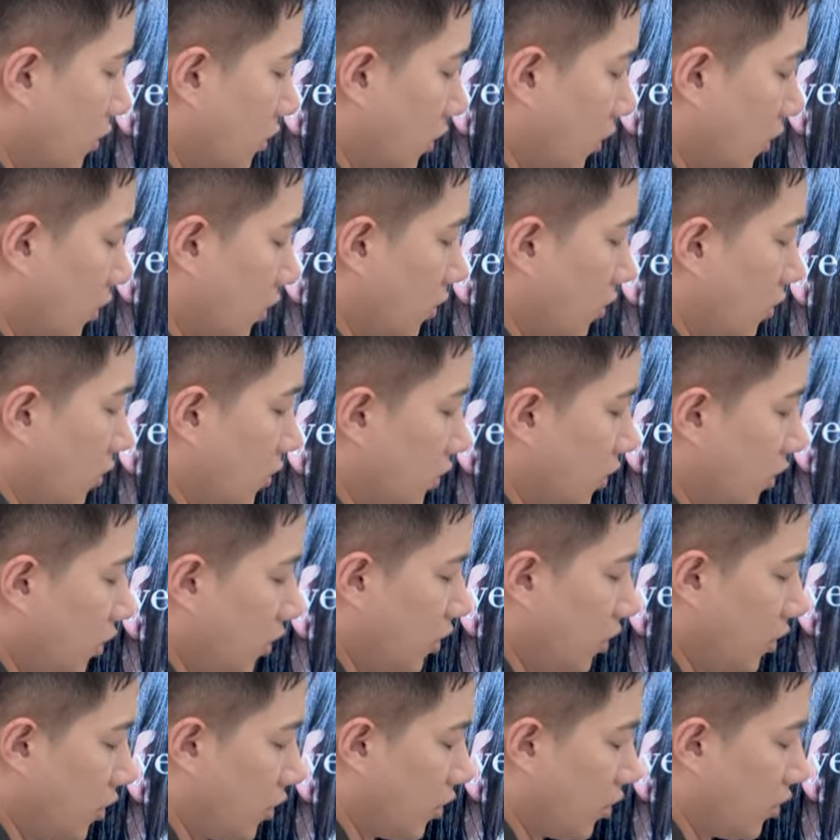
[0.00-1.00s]
자
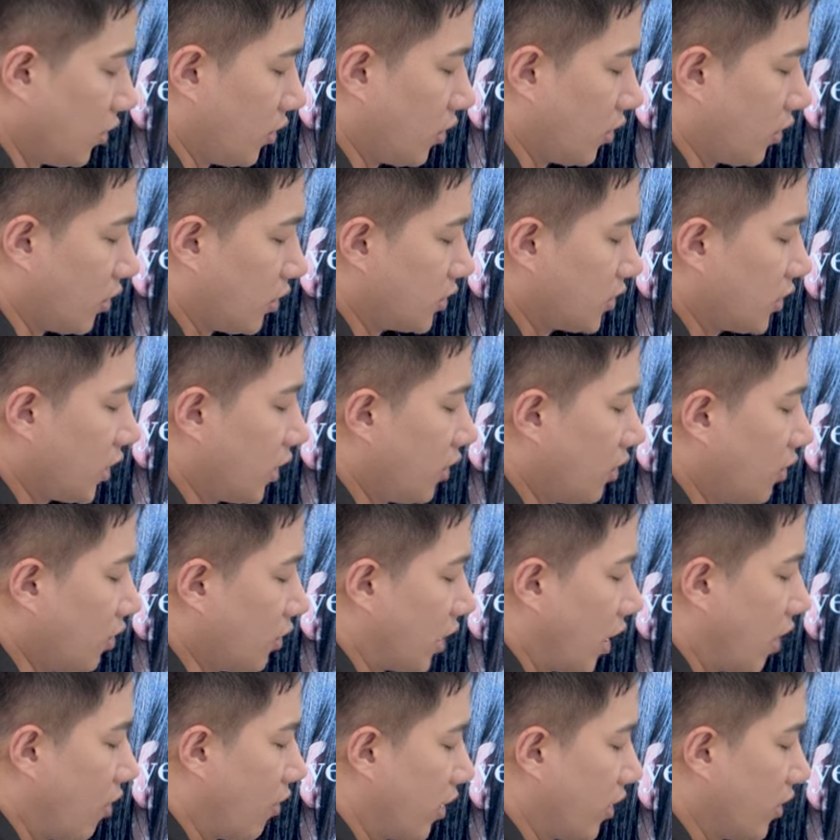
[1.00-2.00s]
들어서 연결. 자를
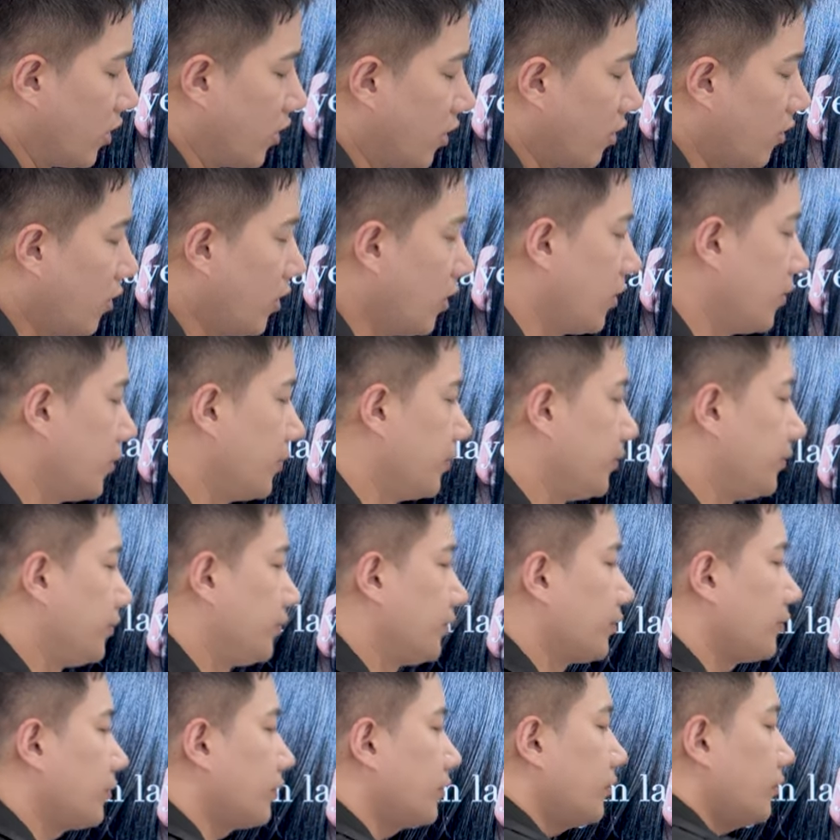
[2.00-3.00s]
거나왔나안
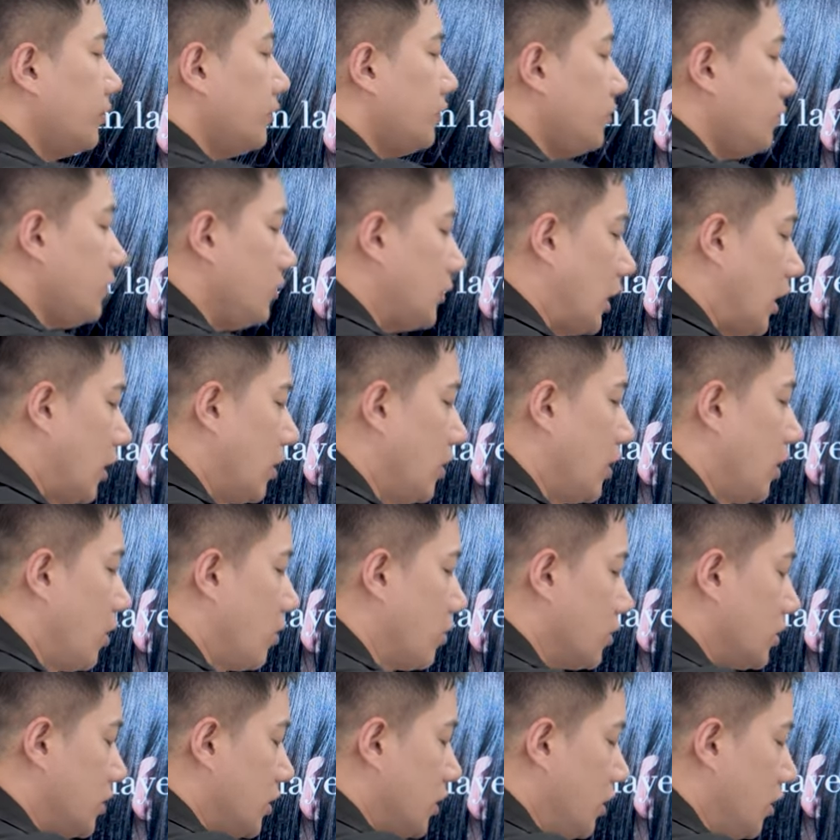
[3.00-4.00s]

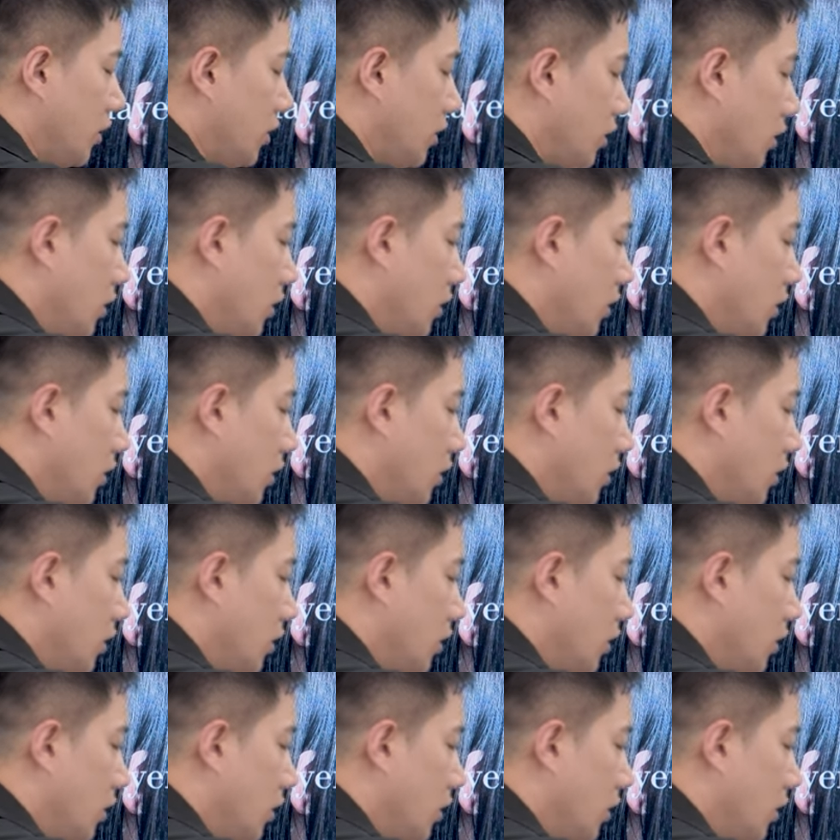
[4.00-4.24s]
나오지.